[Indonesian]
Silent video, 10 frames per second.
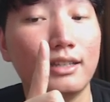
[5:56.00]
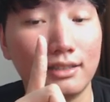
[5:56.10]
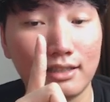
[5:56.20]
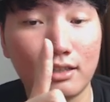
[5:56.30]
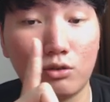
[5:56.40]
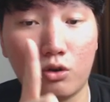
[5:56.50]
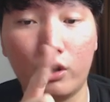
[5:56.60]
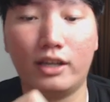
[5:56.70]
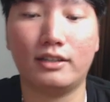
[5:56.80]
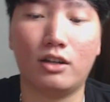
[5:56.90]
Sisa satu
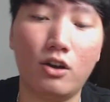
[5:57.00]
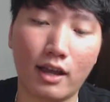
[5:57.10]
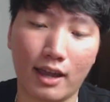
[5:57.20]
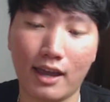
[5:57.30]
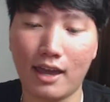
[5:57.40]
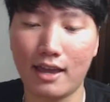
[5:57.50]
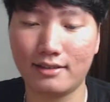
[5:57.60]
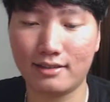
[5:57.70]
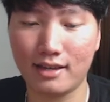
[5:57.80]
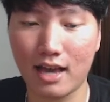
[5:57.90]
koin. Oke,
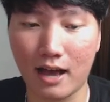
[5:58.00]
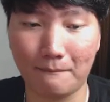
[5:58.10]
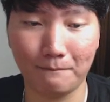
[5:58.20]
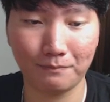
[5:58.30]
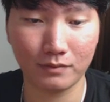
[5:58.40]
siap.